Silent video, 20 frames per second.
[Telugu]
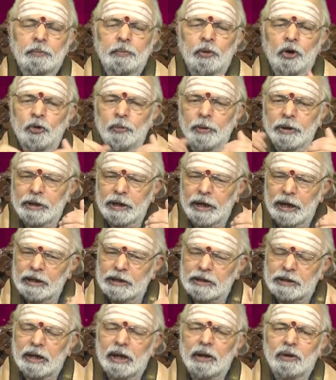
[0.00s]
బహుమతిగా
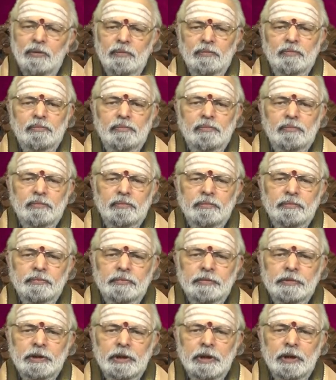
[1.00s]
ఇస్తారు
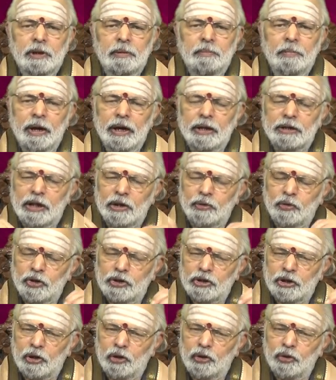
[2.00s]
మన
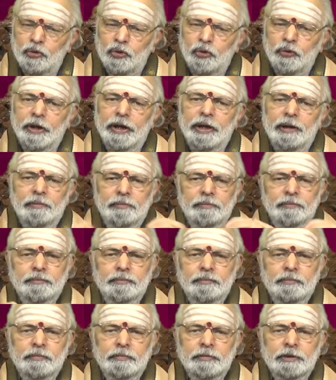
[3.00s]
సంతోష కలుగుతుంది
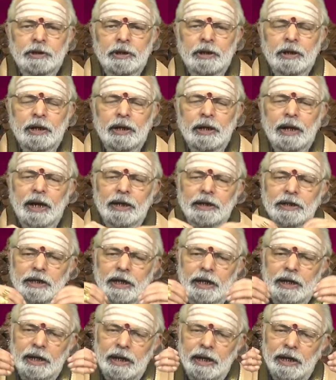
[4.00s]

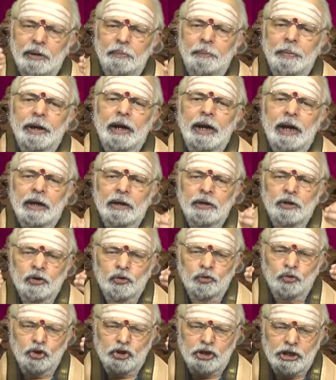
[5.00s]
రాజకీయ రంగం పైన
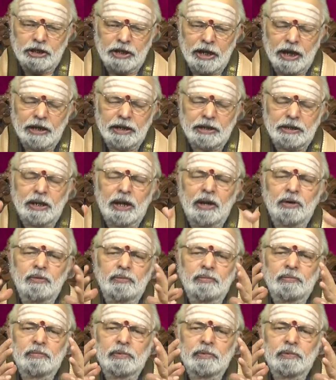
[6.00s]
దృష్టి సారిస్తారు